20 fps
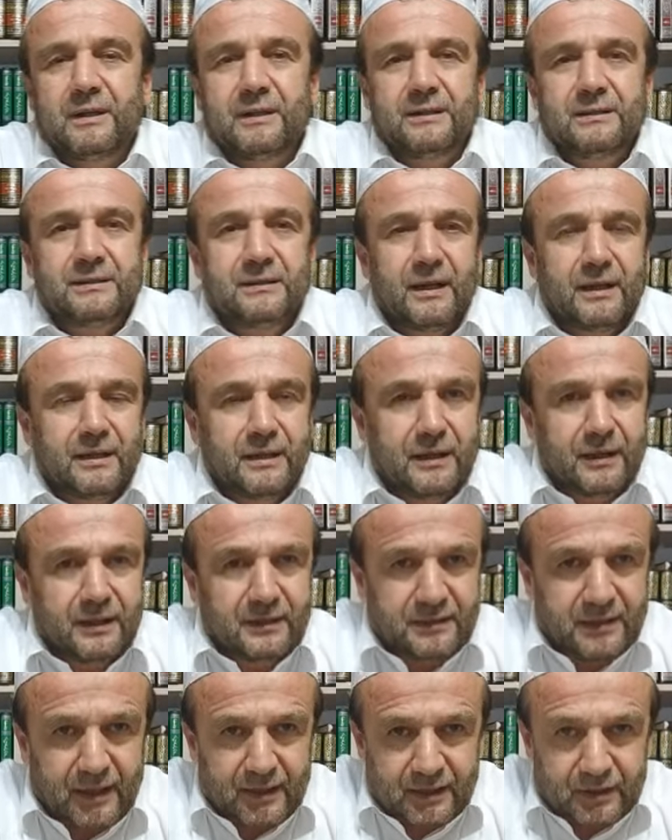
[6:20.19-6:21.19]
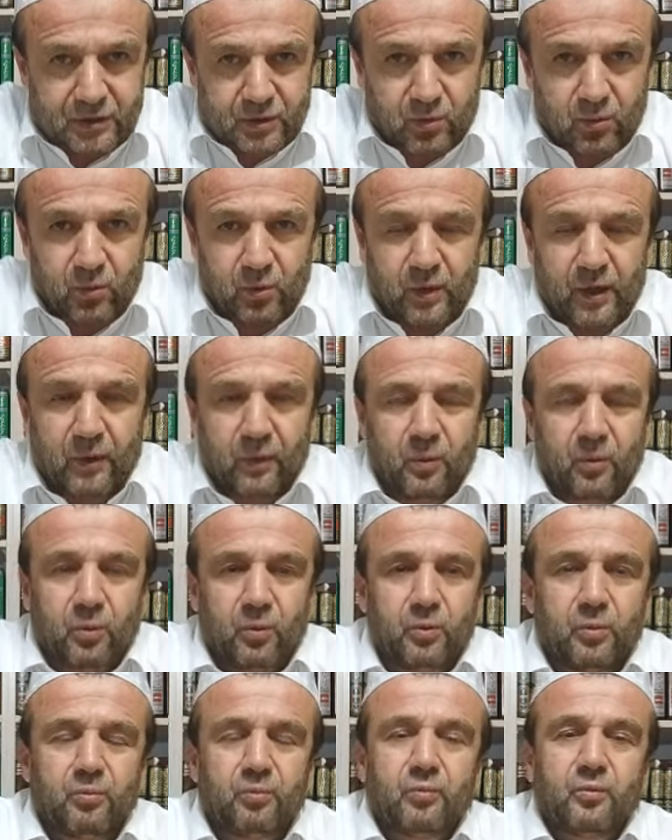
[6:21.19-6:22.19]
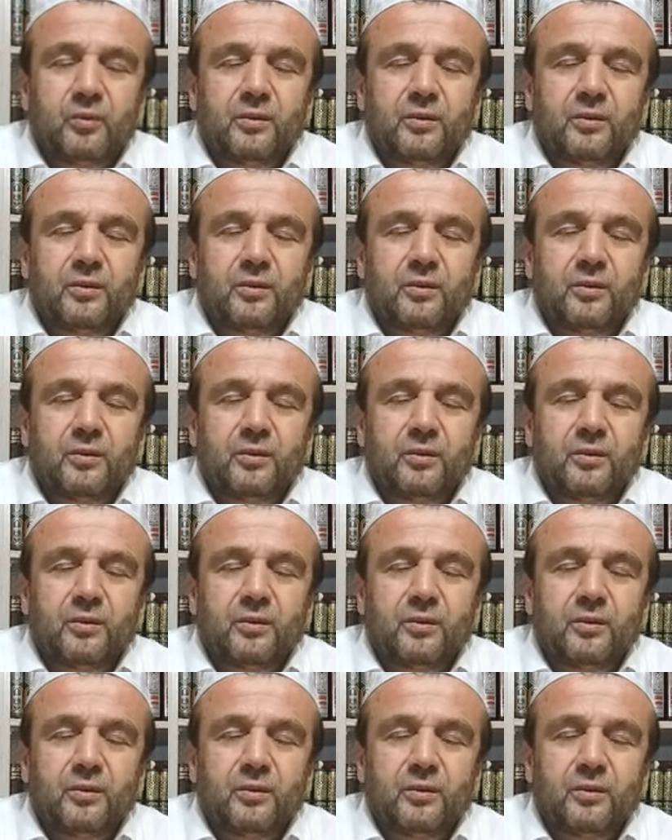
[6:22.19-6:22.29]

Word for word: Senin rızan için Kur'an okudum.